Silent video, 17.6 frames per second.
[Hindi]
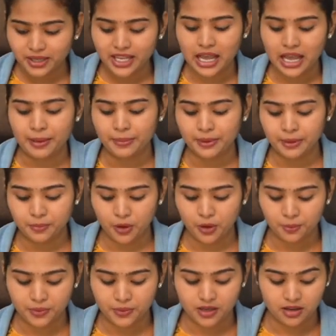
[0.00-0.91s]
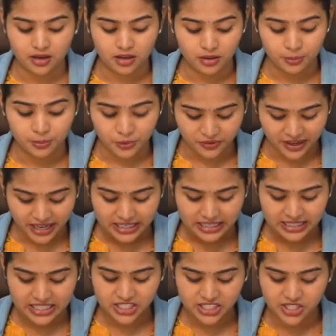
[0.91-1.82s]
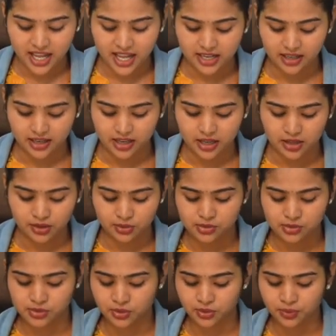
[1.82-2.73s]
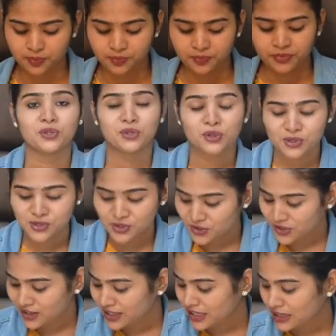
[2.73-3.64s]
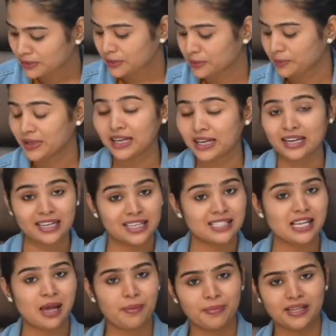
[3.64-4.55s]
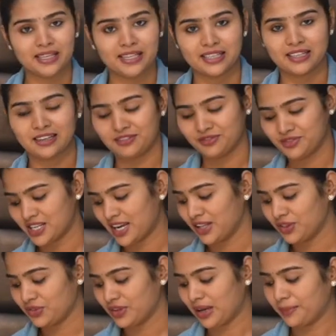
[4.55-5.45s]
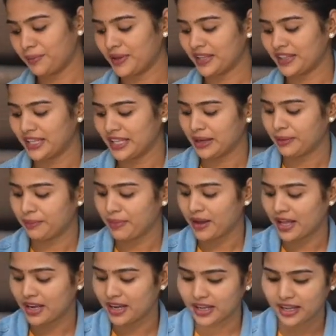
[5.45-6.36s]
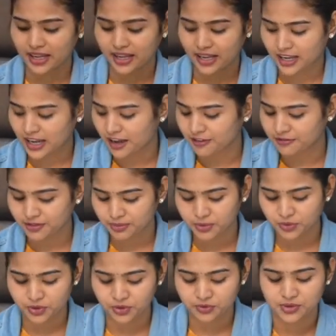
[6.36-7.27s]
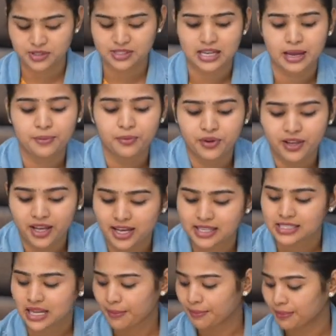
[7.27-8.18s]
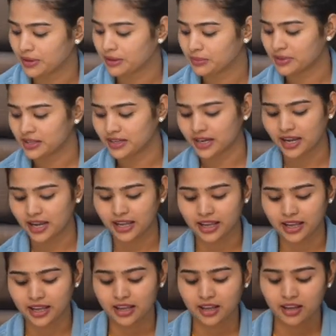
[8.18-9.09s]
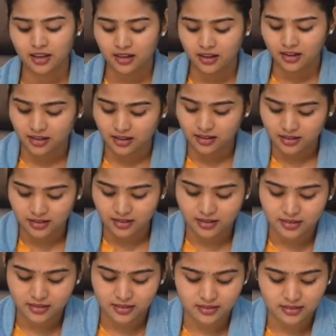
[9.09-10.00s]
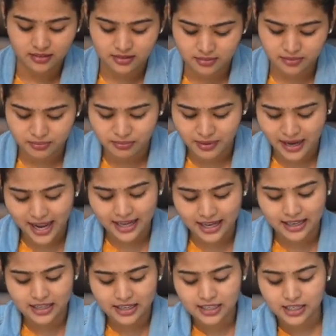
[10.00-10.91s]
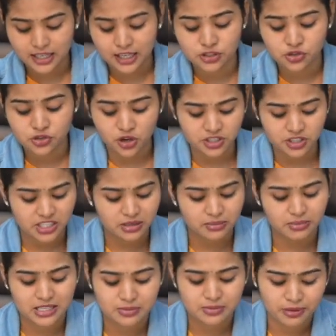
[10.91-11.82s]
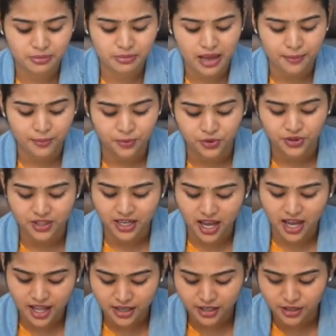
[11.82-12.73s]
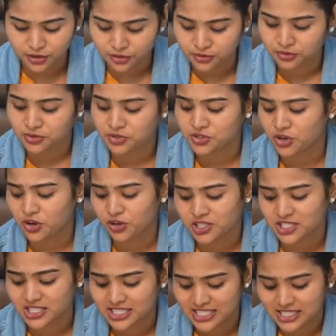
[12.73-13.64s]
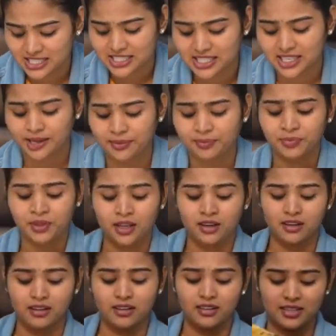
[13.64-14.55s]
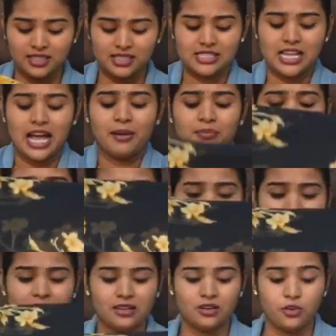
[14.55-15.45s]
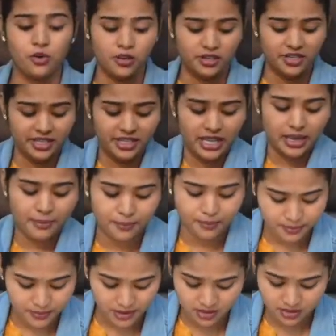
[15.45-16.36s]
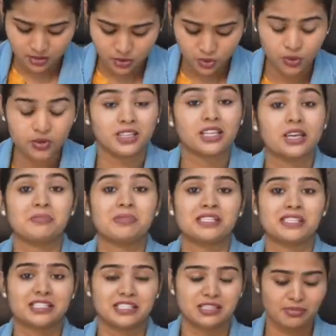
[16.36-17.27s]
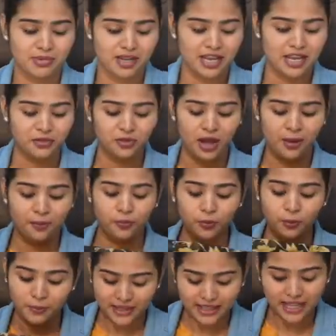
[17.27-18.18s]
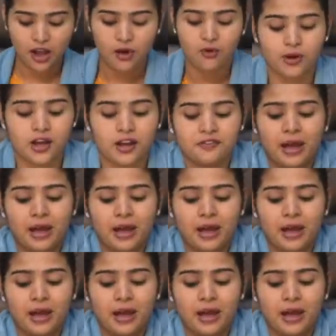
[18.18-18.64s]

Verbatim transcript: भी यहाँ पर प्रॉपर प्रोवाइड uh, की जा रही है दोस्तों तो दोस्तों अगर हम अपने अगले सैंपल की तरफ जाएं तो यहाँ पे ये देख पा रहे हैं काफ़ी ब्यूटीफुल सा आपको यहाँ सैंपल मिल रहा है ब्लैक कलर का जॉर्जेट बेस पर मैं आपको दिखा रही हूँ जॉर्जेट जैसे आ, आप अगर ऑलरेडी आप क्लोथ के बिज़नेस में है तो आपको पता होगा